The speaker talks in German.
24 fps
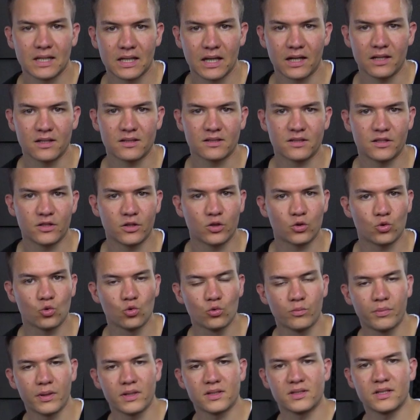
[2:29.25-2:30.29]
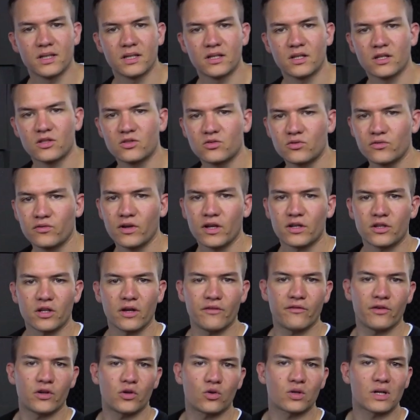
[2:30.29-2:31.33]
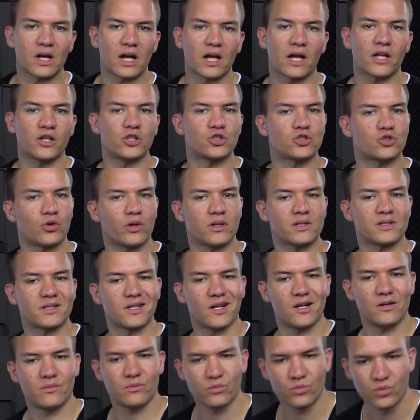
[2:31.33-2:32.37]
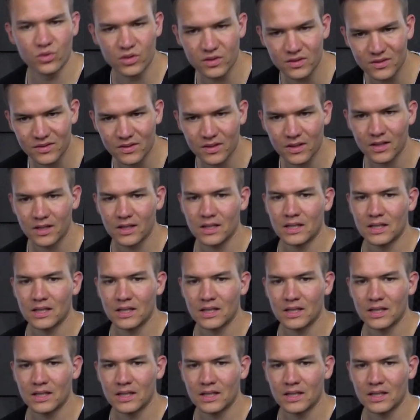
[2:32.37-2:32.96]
kann es hier gut passieren, dass du vielleicht einfach noch gar keine Steuern zahlen musst.